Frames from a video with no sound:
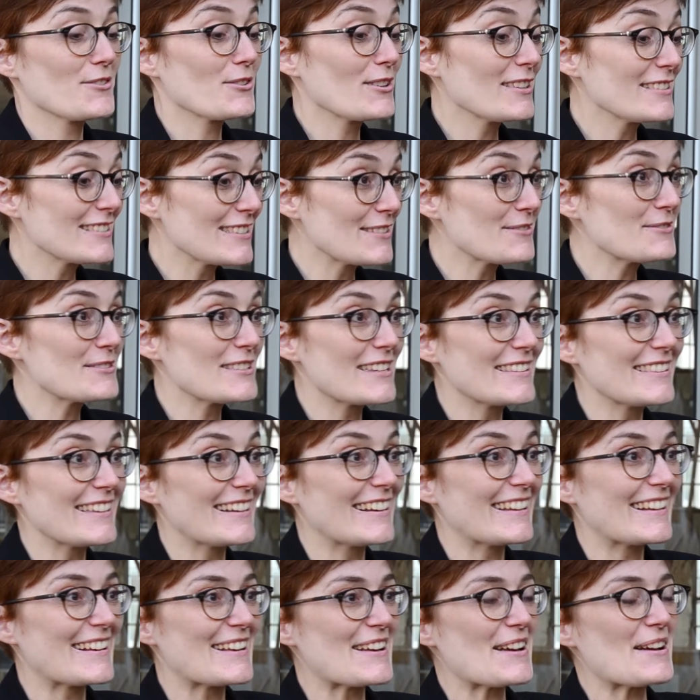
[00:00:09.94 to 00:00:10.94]
ici, vous êtes à
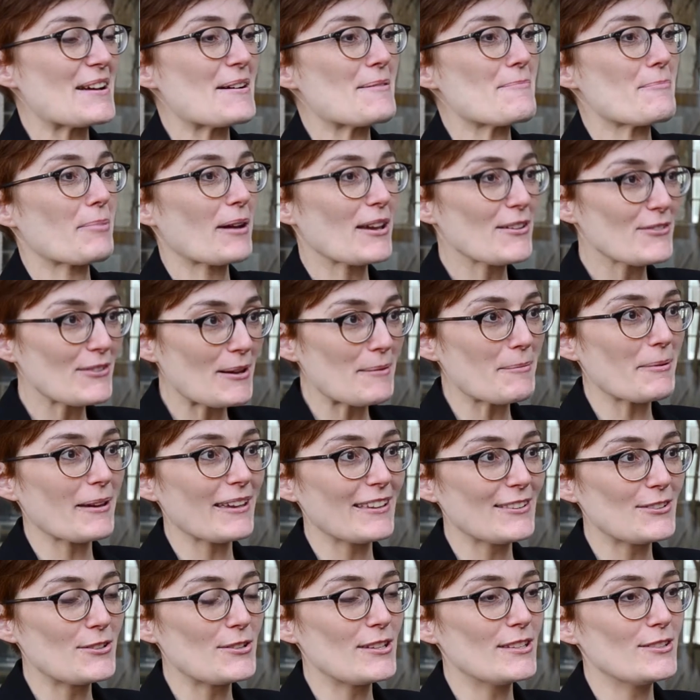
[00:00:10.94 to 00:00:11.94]
la
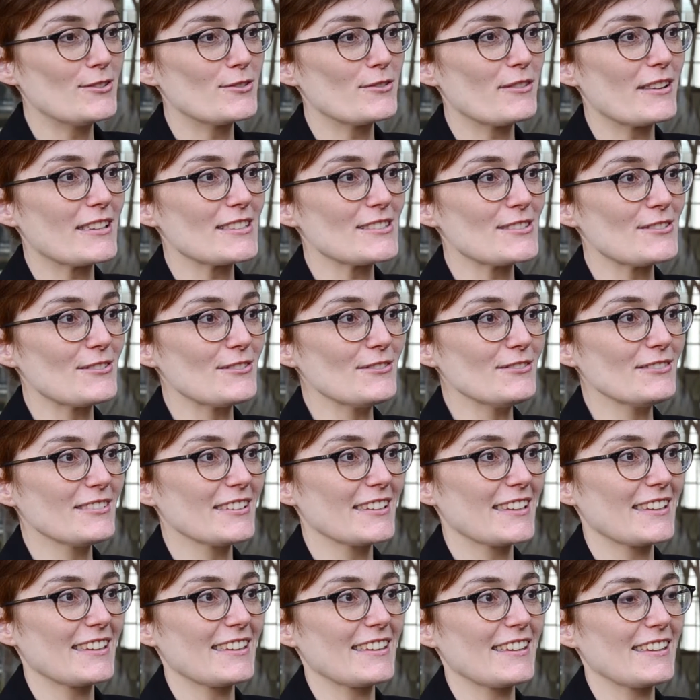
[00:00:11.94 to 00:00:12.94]
préfabrique de l'innovation,
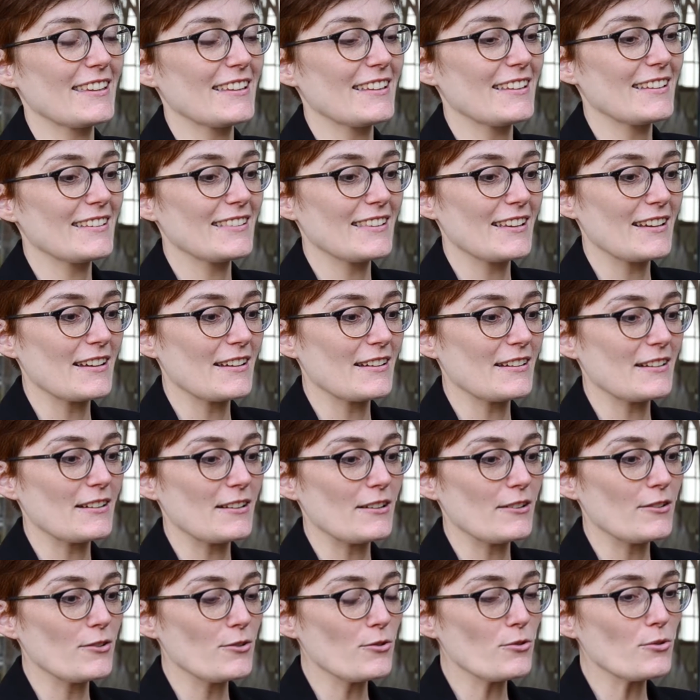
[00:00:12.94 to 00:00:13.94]
qui est un
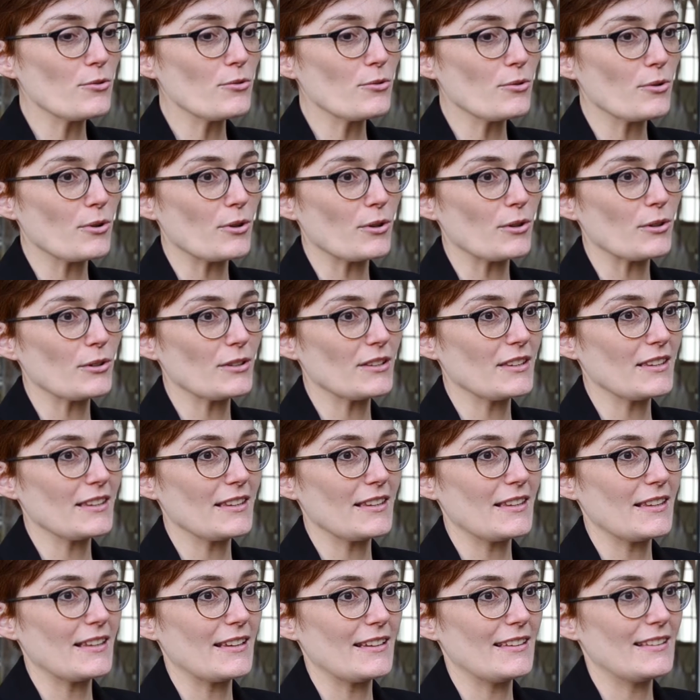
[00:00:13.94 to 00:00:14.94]
lieu euh,
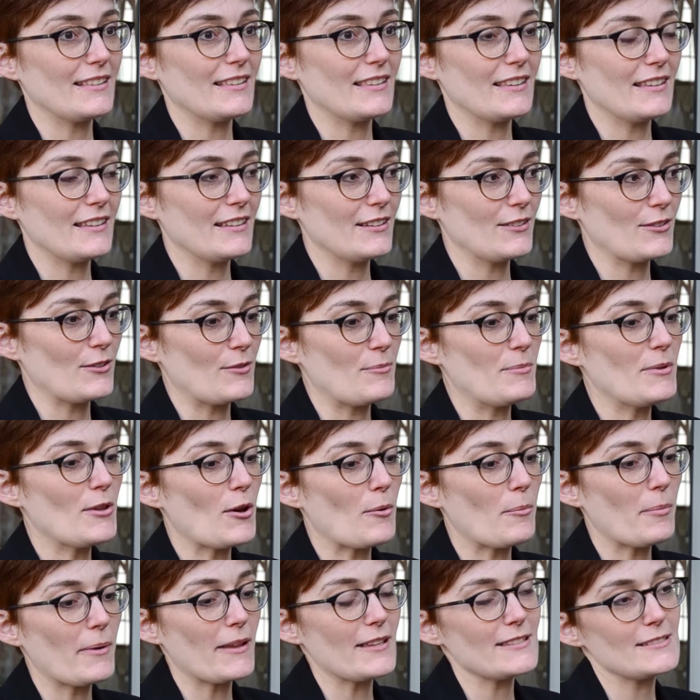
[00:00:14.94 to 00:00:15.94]
qui a été euh, mis
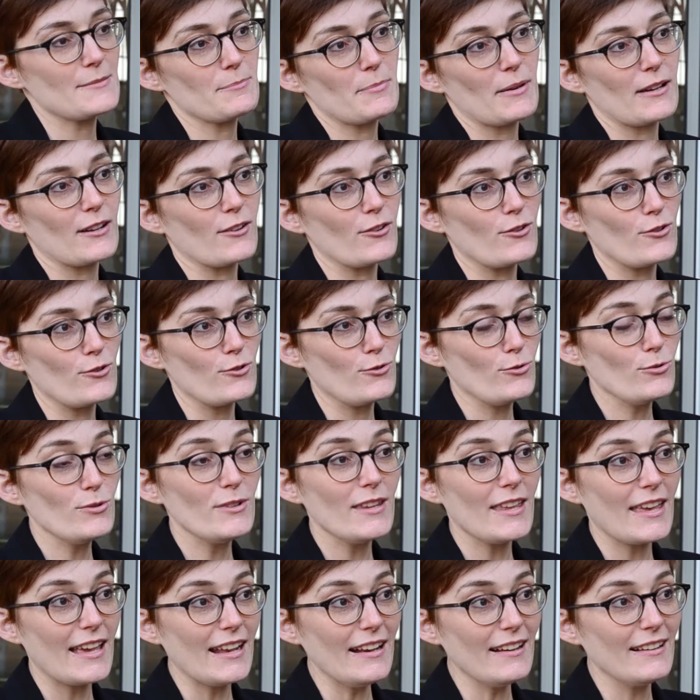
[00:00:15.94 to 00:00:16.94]
en place par euh,
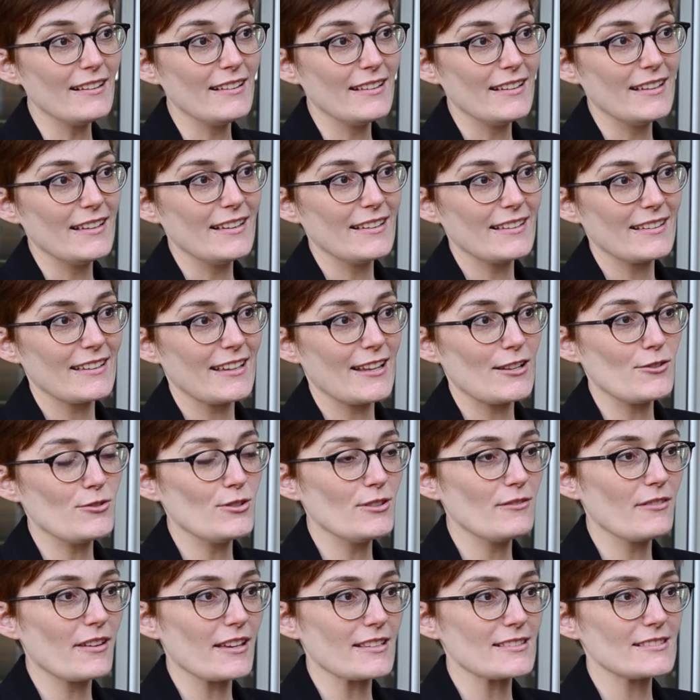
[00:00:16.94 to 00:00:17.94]
l'UDL, qui est
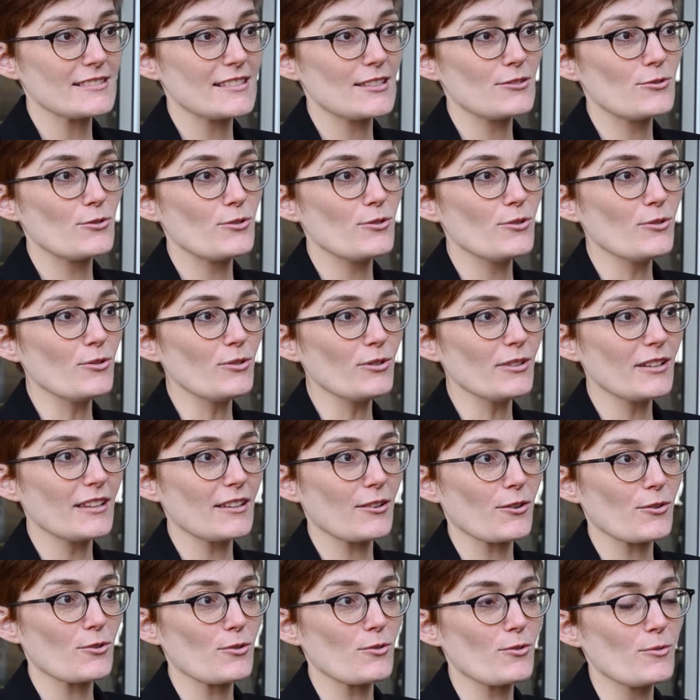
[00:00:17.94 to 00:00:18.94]
l'Université de Lyon,
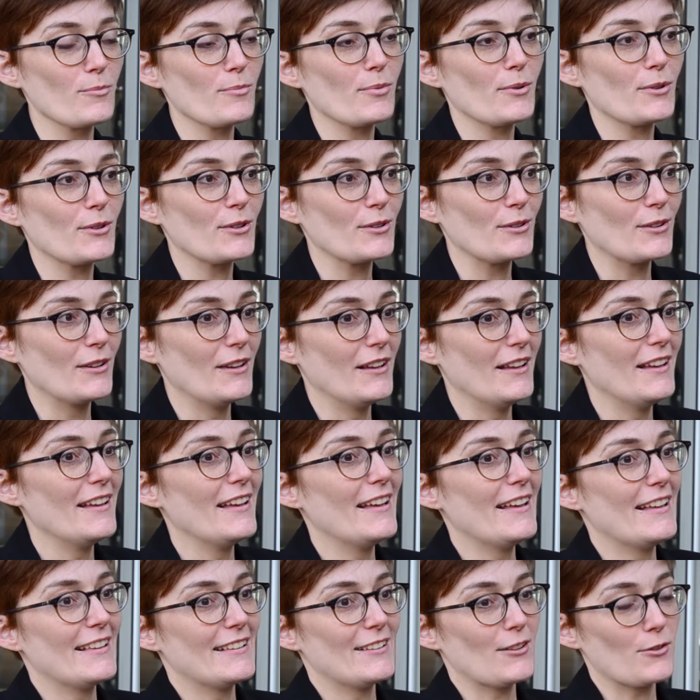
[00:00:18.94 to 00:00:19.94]
qui regroupe
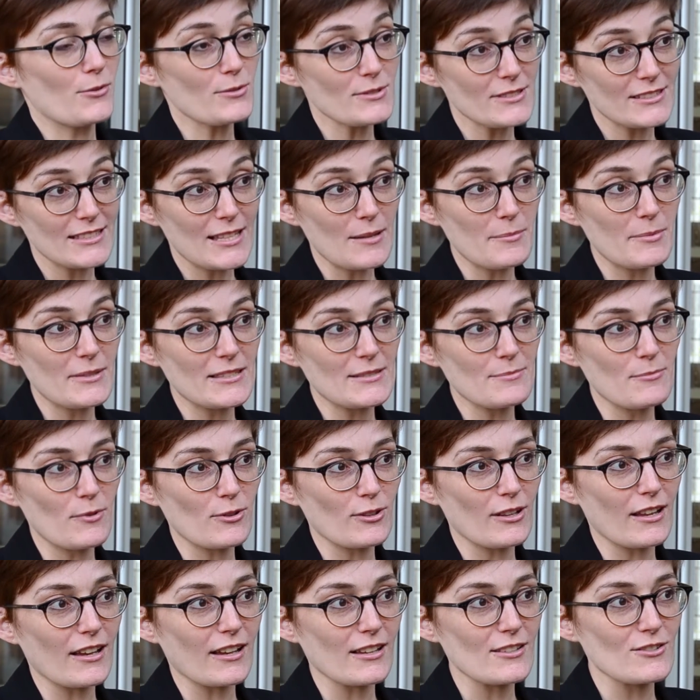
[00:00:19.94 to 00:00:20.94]
11 établissements
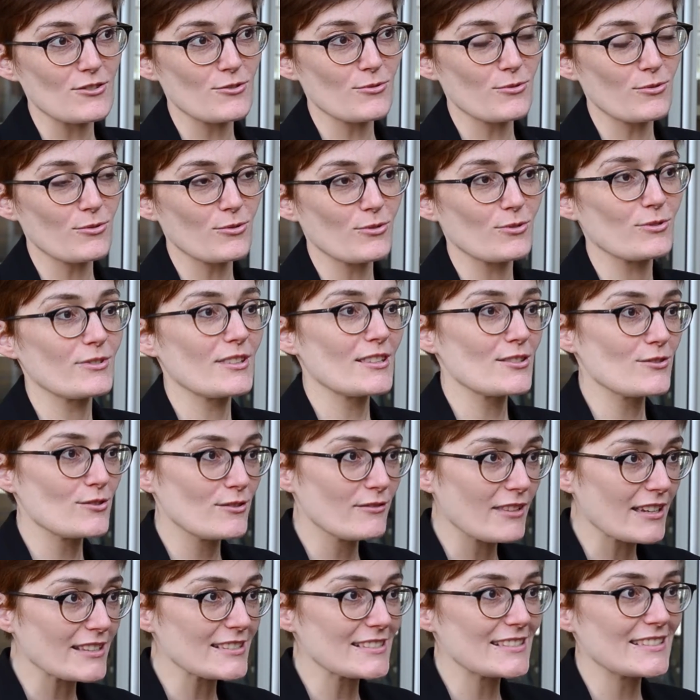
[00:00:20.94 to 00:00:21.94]
de la région, donc des
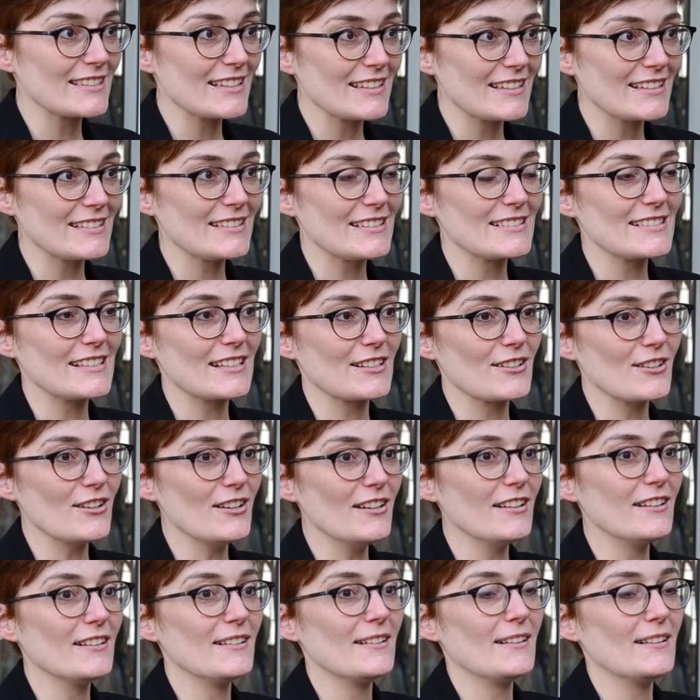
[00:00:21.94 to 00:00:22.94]
universités et des écoles.